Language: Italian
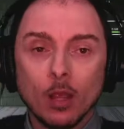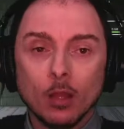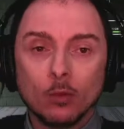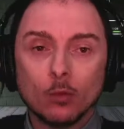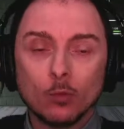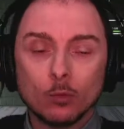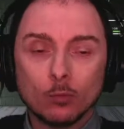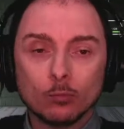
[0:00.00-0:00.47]

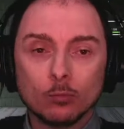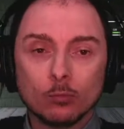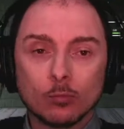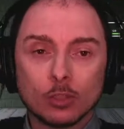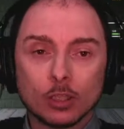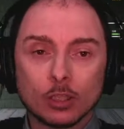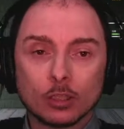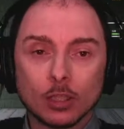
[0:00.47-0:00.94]
non
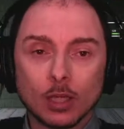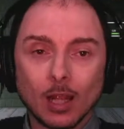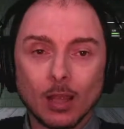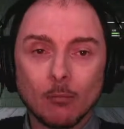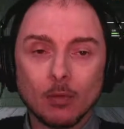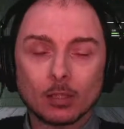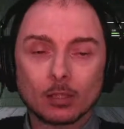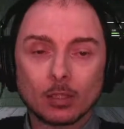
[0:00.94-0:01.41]
ci
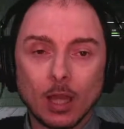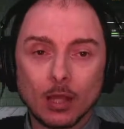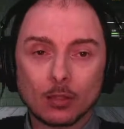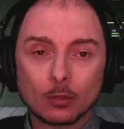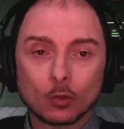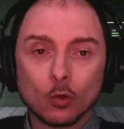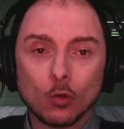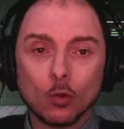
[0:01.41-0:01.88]
sarebbe
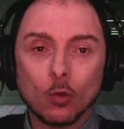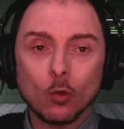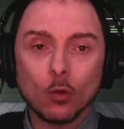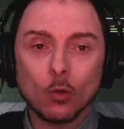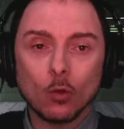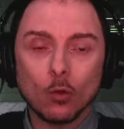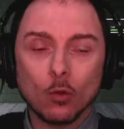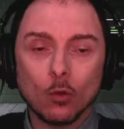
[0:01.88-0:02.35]
stato
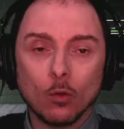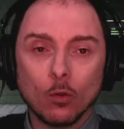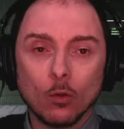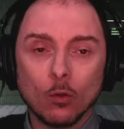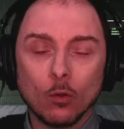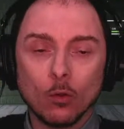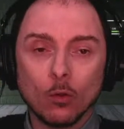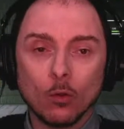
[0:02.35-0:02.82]

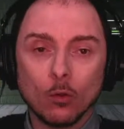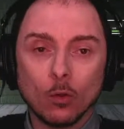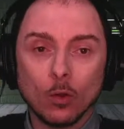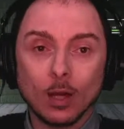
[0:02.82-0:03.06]
eh,